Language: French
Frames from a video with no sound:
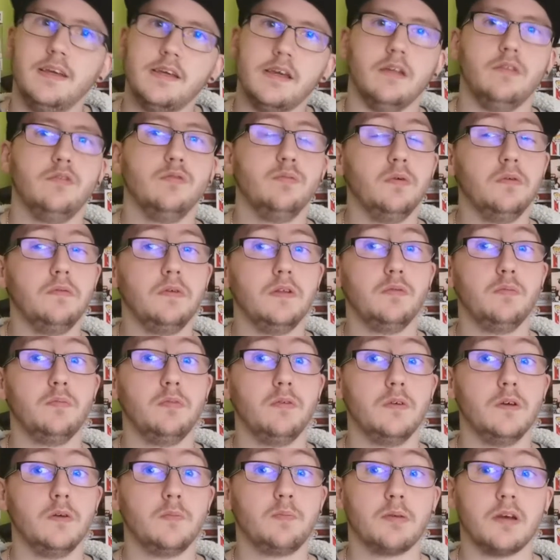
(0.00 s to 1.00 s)
Et
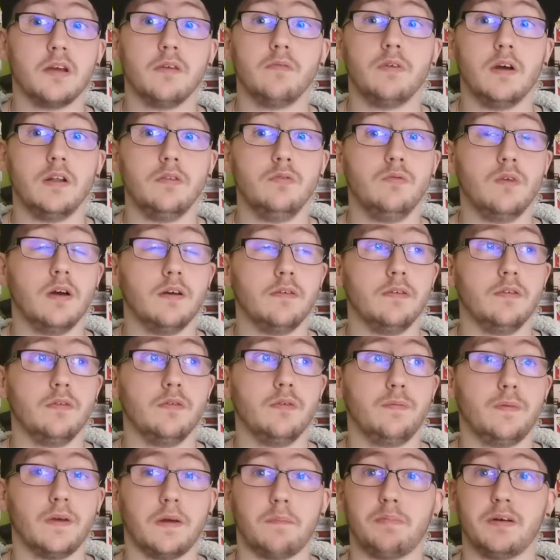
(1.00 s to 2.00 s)
WWE prévoit
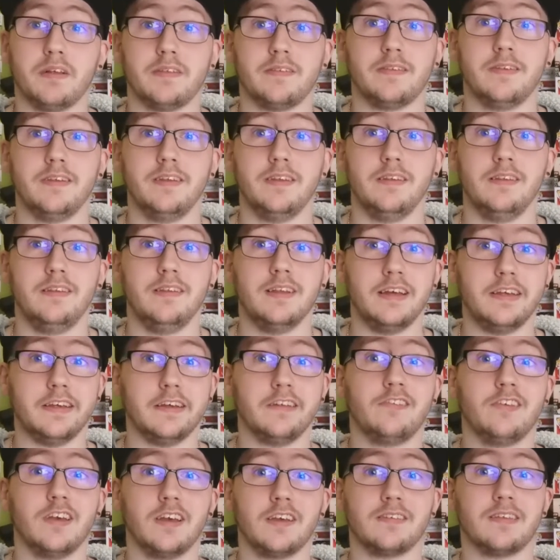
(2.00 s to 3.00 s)
de faire passer
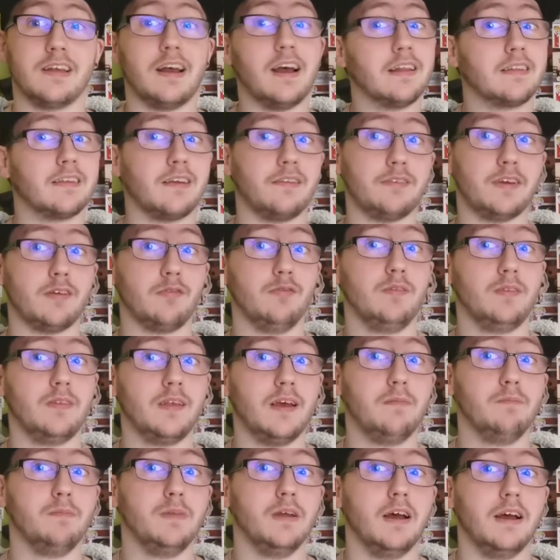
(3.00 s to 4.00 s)
Nia Jax à travers une
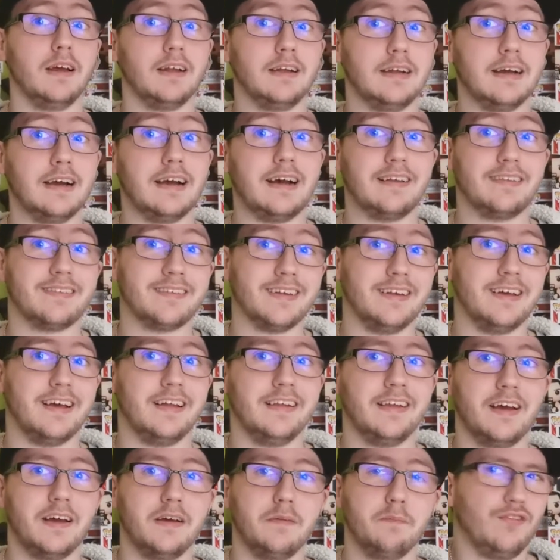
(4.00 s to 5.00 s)
table grâce à
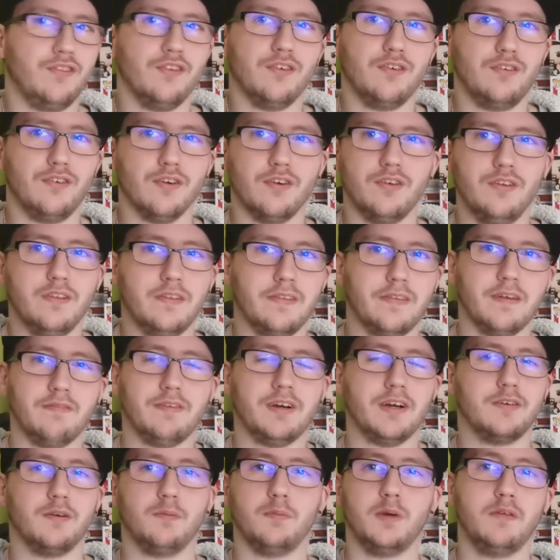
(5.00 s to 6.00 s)
Yana Je suis curieux de
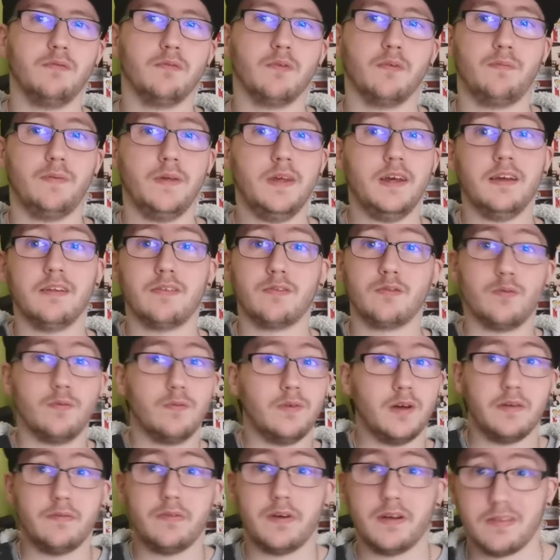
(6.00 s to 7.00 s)
savoir comment ils vont faire. Est-ce qu'on
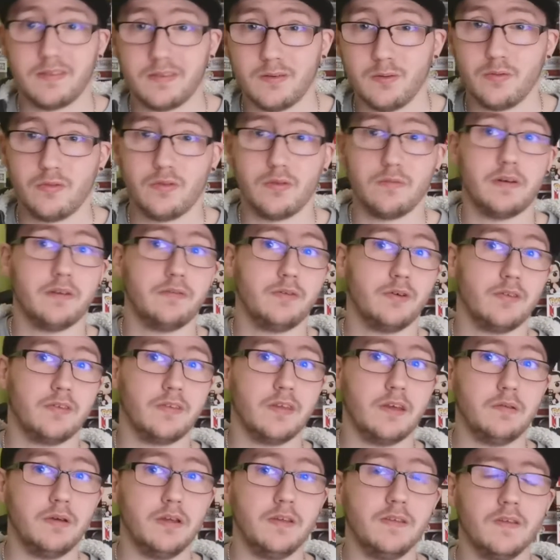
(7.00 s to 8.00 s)
va avoir ça au Survivor
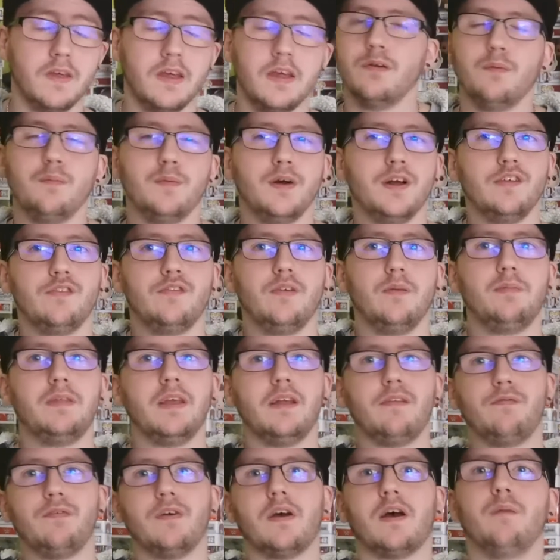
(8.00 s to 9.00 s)
Series Donc moi, je vais
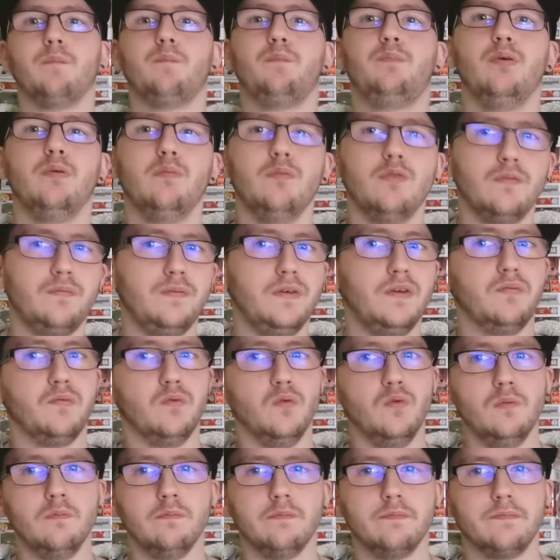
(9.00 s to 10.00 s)
peut-être faire un peu mon
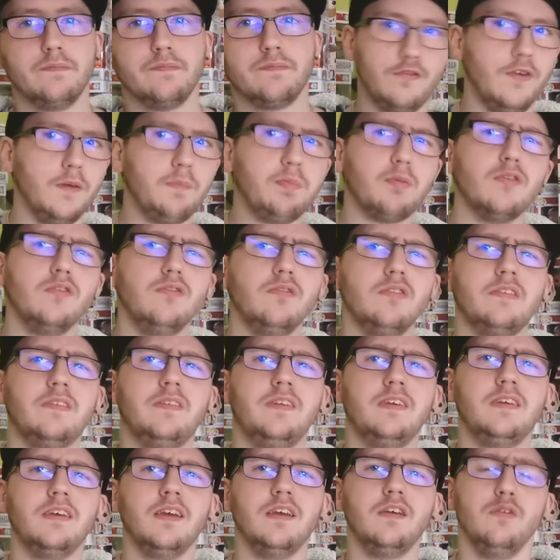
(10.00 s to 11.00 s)
fifou. Je vais
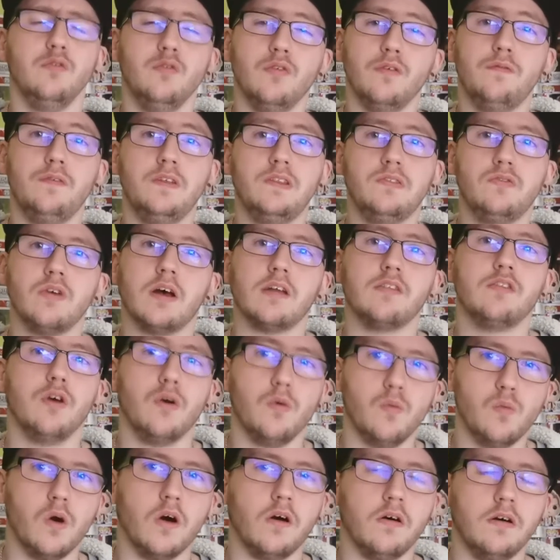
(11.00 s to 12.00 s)
pronostiquer une victoire de
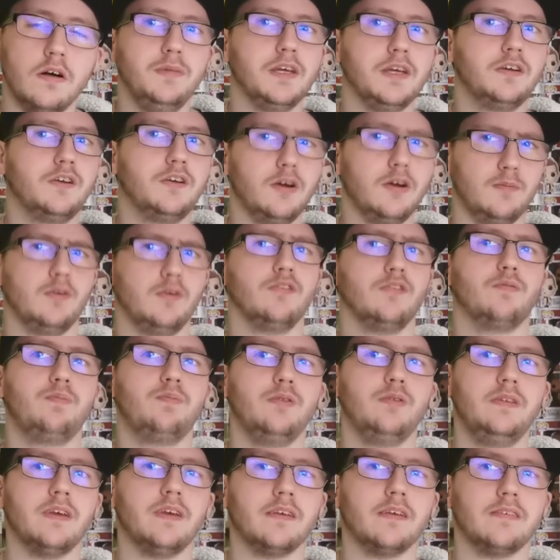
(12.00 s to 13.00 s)
War. Mais comment je
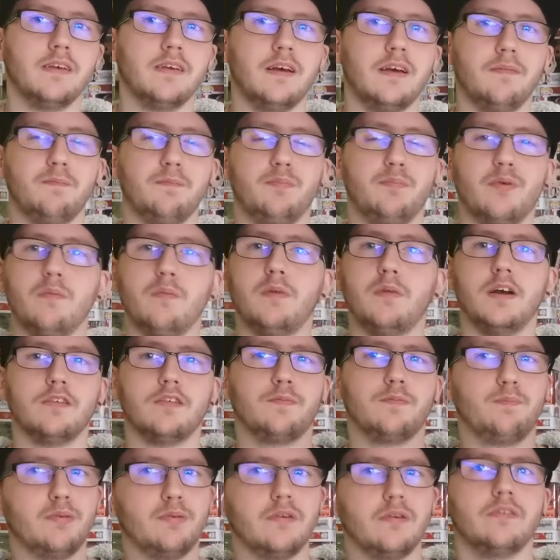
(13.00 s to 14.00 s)
peux dire ça Pour moi,
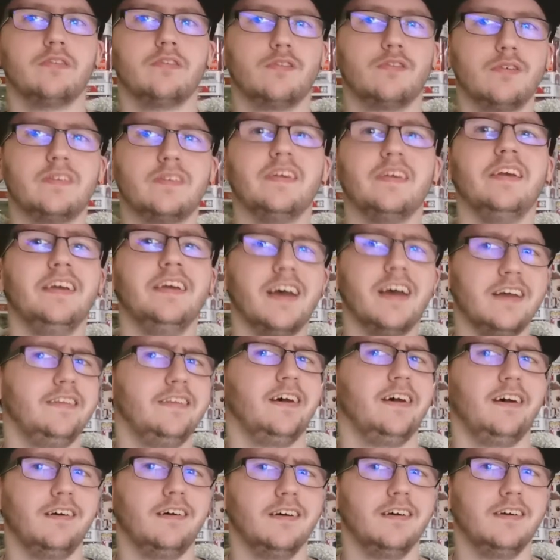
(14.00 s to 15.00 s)
je pense que c'est
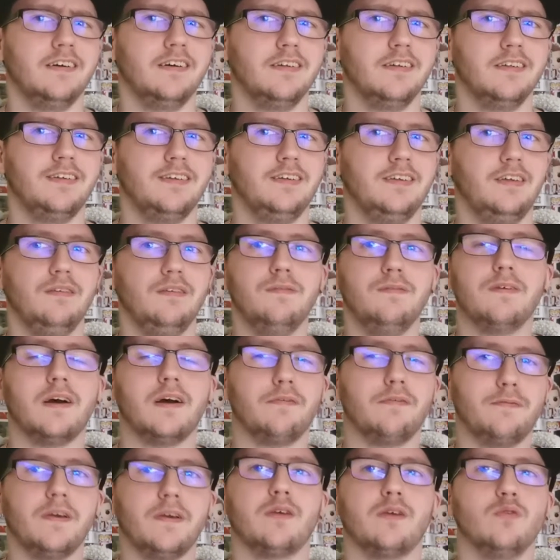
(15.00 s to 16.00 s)
Yana qui
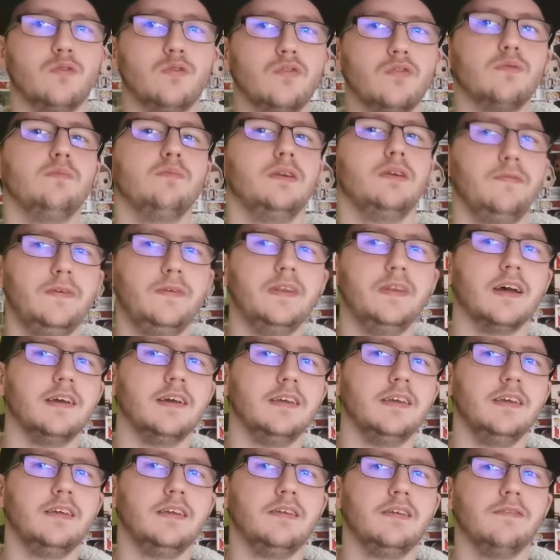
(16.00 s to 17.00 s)
va faire le tombé
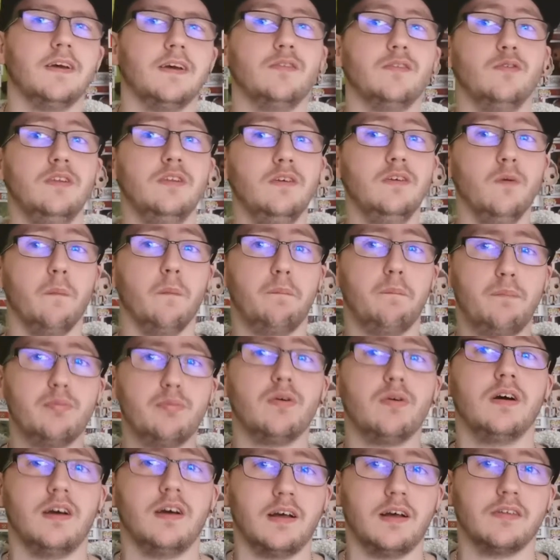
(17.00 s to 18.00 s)
final et qui va donner le
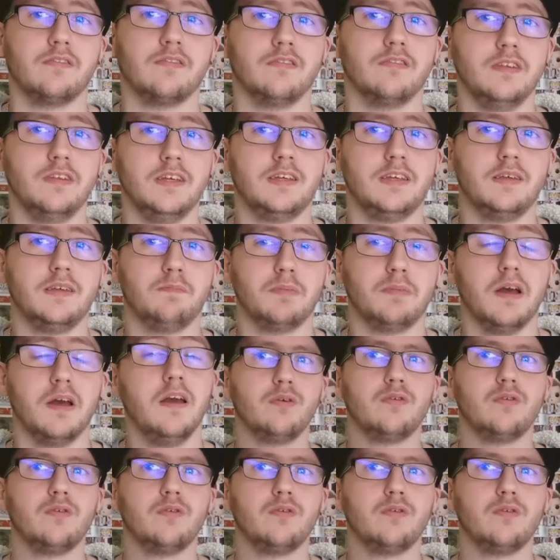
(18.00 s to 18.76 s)
point à son équipe.